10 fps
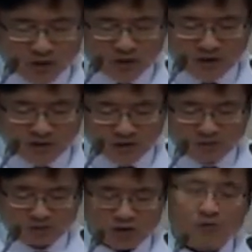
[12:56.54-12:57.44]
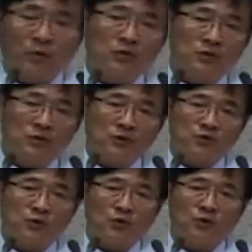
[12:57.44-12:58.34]
관련된 업무는 모두
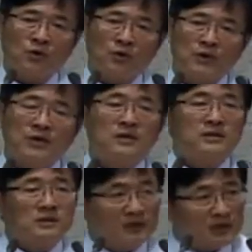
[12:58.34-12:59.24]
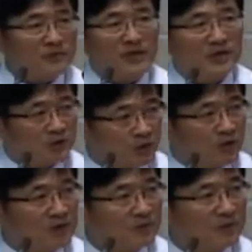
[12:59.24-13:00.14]
총독 느헤미야의
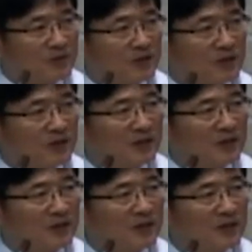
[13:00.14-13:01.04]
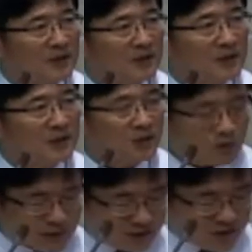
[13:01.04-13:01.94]
소관입니다. 그리고
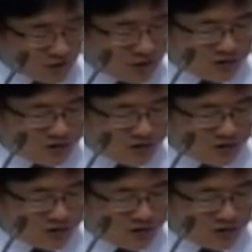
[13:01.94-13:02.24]
다시 성을